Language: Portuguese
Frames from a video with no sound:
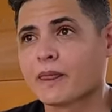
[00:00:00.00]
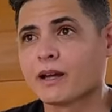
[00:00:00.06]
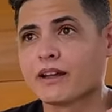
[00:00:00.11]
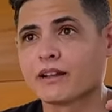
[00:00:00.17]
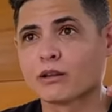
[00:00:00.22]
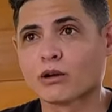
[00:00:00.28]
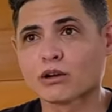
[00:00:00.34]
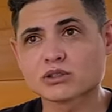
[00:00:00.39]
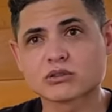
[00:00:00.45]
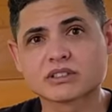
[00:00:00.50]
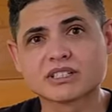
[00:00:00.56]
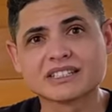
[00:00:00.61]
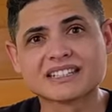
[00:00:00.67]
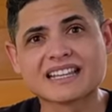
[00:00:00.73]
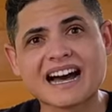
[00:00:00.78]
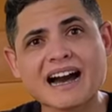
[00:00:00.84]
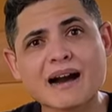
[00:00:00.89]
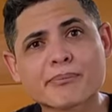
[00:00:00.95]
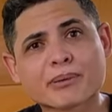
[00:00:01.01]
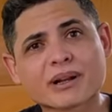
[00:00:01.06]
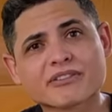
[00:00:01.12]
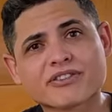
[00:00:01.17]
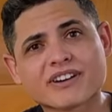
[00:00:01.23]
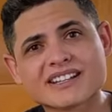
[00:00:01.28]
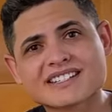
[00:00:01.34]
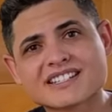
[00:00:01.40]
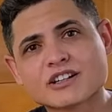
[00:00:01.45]
Lógico que dá para
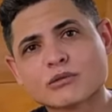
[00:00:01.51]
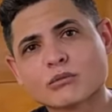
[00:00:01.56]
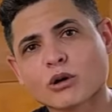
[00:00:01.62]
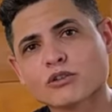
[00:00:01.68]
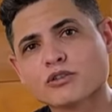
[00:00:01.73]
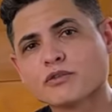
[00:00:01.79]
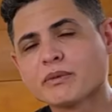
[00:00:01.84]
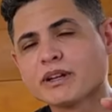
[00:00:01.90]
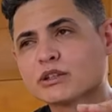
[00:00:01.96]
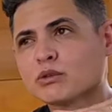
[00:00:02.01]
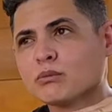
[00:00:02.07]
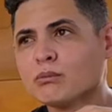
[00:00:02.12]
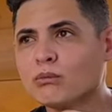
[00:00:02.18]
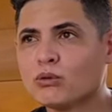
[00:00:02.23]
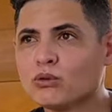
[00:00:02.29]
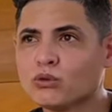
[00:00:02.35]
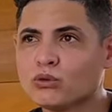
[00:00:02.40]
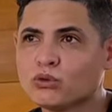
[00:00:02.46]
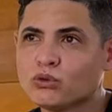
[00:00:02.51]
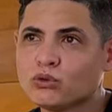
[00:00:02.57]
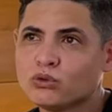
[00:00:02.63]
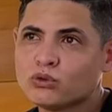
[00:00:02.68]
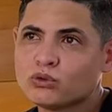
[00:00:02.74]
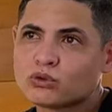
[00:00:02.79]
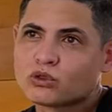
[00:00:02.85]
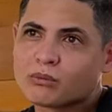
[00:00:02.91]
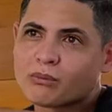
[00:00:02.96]
fazer um movimento
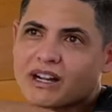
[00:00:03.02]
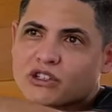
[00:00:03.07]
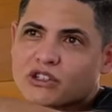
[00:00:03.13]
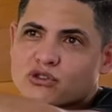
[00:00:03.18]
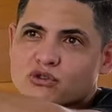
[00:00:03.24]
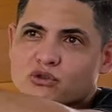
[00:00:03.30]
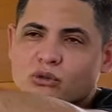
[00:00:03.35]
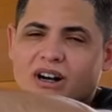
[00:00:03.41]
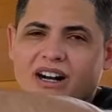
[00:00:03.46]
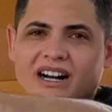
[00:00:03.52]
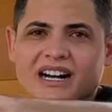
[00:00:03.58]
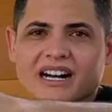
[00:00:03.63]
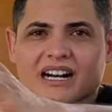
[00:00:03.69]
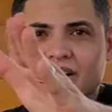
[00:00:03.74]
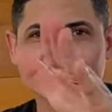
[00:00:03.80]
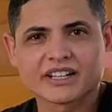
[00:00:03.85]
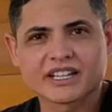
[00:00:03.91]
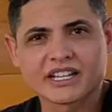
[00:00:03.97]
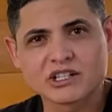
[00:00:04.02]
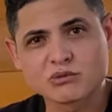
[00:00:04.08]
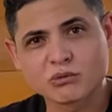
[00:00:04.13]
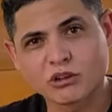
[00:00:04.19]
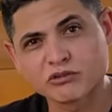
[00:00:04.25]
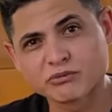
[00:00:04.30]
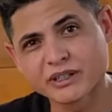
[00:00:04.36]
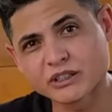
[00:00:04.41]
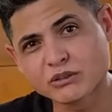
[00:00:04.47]
muito mais suave, aqueles
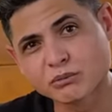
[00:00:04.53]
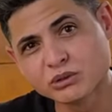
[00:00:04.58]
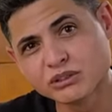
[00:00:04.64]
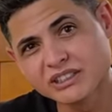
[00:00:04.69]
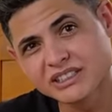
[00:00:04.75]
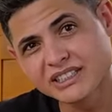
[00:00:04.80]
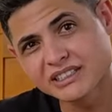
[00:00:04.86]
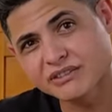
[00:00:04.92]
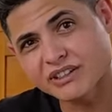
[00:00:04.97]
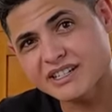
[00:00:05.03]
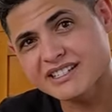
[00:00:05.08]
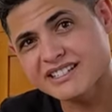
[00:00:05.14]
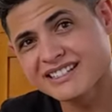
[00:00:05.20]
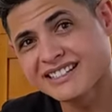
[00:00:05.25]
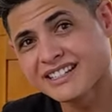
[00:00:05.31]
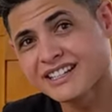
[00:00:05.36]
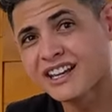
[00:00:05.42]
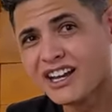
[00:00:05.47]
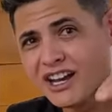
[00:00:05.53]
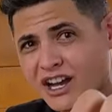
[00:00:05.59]
movimentos bonitos assim,